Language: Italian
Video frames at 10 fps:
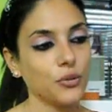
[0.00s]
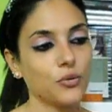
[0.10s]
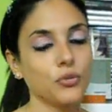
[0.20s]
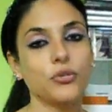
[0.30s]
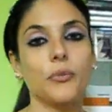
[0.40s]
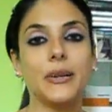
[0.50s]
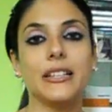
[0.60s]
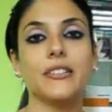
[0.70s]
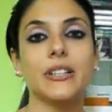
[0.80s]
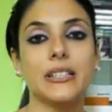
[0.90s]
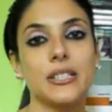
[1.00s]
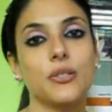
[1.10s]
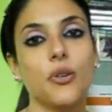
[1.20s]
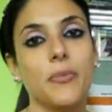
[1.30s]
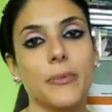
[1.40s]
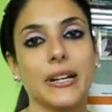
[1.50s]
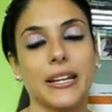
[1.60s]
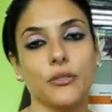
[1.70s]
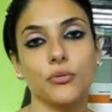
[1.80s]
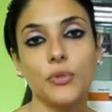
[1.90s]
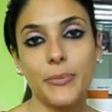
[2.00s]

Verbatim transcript: tutto il padiglione di sopra perché erano due